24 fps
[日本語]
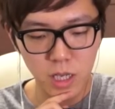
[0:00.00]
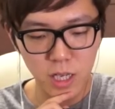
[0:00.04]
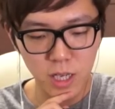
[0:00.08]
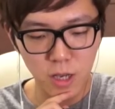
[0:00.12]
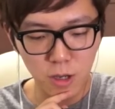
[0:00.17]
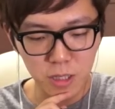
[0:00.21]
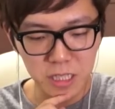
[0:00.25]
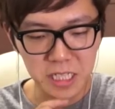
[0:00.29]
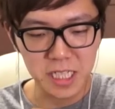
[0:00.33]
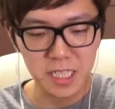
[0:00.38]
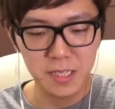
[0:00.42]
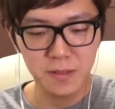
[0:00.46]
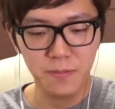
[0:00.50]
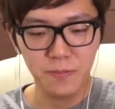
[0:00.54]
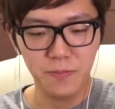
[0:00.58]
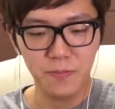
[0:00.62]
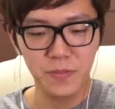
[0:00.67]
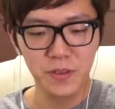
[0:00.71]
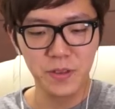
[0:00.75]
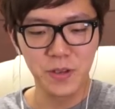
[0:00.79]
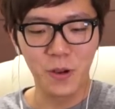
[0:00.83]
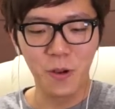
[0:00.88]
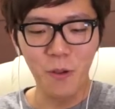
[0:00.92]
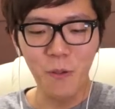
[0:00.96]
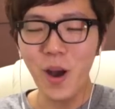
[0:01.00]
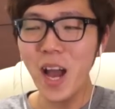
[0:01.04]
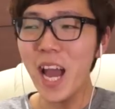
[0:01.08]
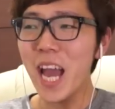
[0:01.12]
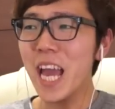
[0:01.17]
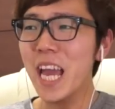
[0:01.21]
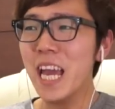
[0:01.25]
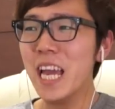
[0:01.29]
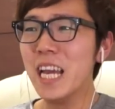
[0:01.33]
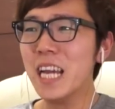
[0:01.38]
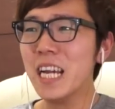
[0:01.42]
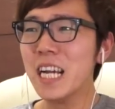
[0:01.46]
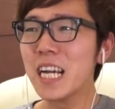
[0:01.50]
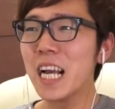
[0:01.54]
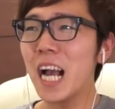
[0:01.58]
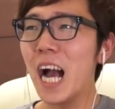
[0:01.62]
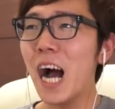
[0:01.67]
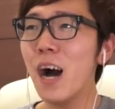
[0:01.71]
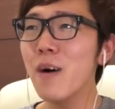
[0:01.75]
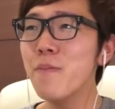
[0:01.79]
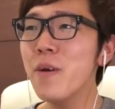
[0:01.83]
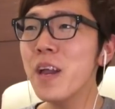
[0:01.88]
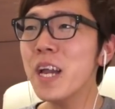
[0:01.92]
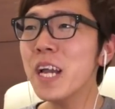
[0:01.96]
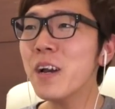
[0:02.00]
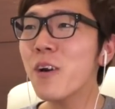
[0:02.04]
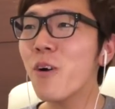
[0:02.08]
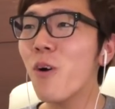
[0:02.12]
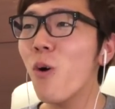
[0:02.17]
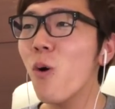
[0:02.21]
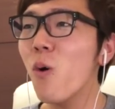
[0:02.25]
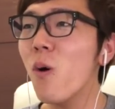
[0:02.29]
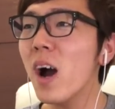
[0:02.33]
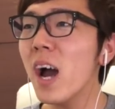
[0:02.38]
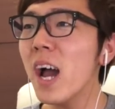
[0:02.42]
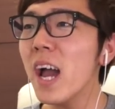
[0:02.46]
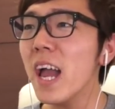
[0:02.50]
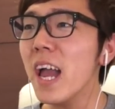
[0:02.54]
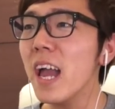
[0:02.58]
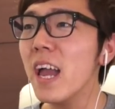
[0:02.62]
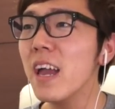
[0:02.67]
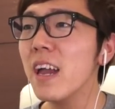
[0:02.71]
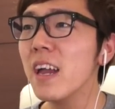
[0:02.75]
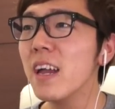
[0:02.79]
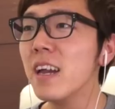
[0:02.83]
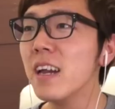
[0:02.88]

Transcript: よし。怖い、仮面怖い。